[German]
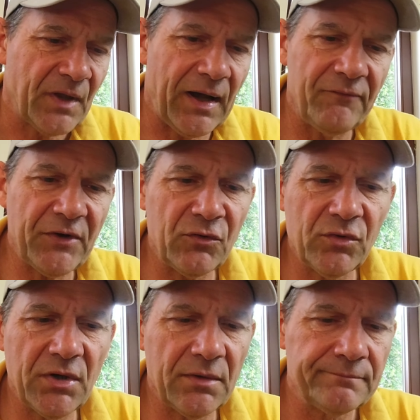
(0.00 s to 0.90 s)
Einfach
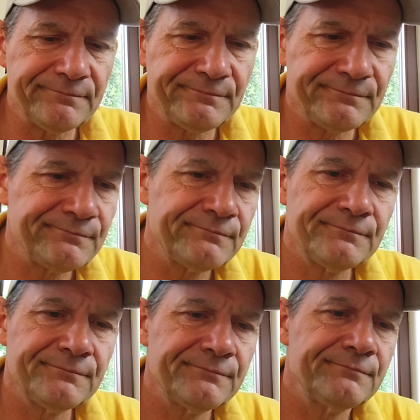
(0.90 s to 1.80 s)
nur,
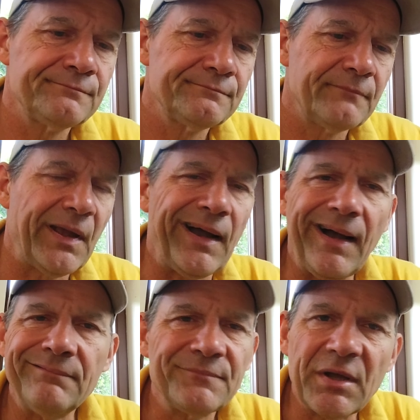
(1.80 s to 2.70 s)

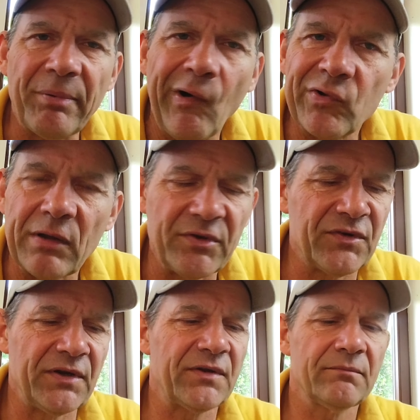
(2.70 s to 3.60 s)
ja, gebraucht habe ich
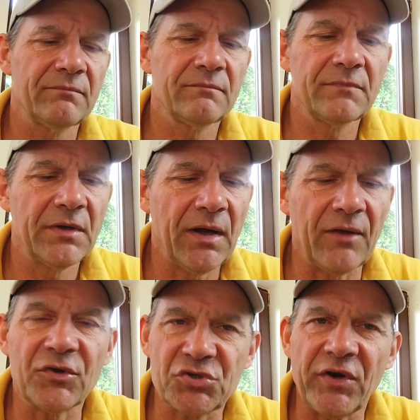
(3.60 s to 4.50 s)
es nicht.
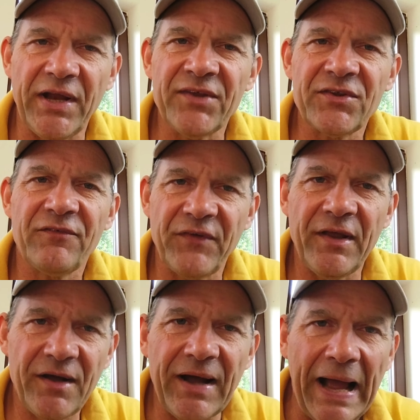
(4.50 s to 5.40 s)
Also schon erster
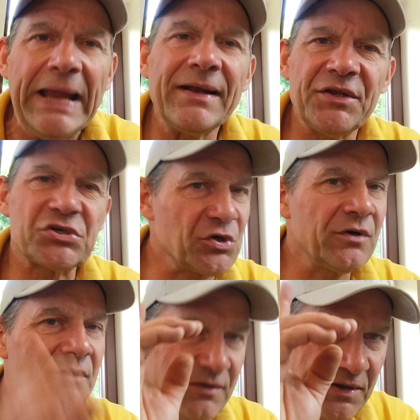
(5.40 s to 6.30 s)
Fehler, eigentlich
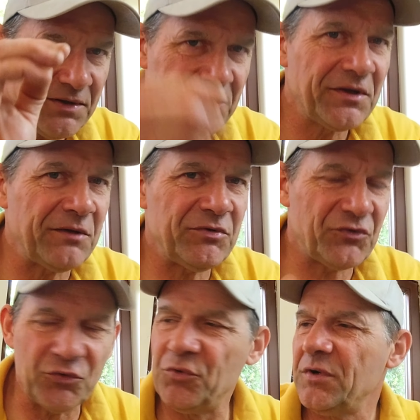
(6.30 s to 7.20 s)
schon, ne, gebe
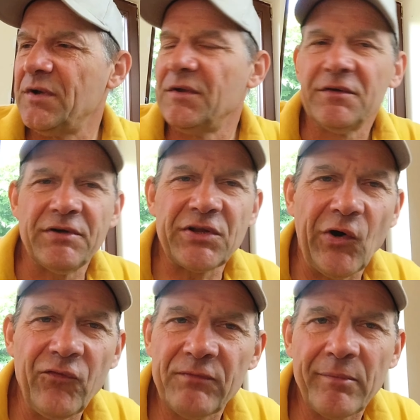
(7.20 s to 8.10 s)
ich zu, was
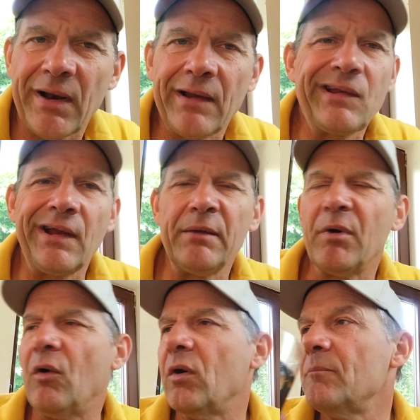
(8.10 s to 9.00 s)
kaufen, was man eigentlich gar nicht
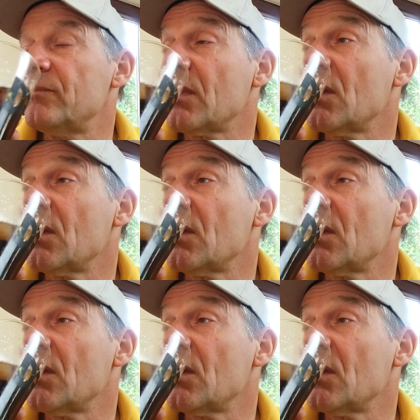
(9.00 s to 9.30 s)
braucht